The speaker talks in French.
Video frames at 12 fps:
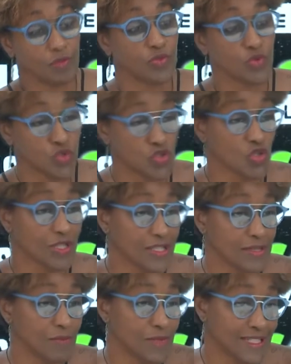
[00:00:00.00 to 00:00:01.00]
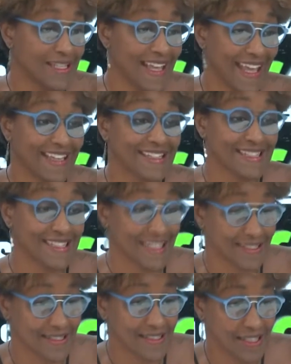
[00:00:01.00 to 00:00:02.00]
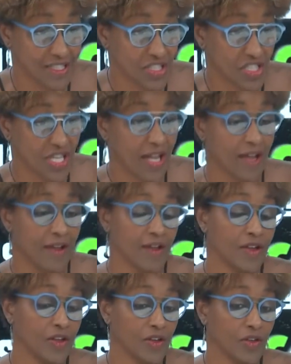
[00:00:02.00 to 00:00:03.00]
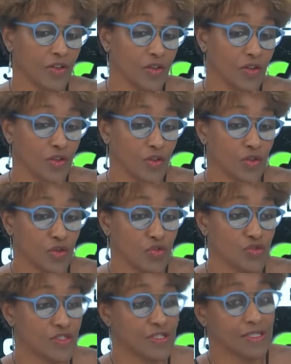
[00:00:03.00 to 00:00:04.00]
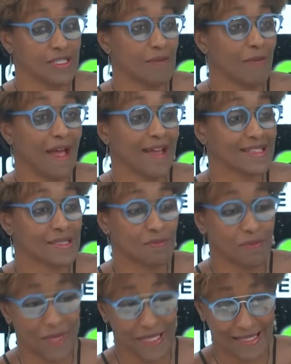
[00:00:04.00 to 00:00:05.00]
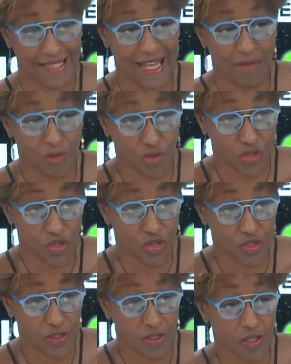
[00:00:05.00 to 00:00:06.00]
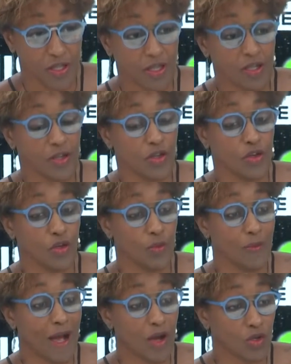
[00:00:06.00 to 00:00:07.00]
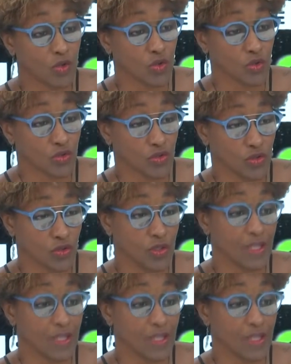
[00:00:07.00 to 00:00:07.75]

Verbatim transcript: pour ceux qui, exercent déjà, mhm. euh, n'est pas spécialement jeune. Oui. elle euh, se renouvelle quand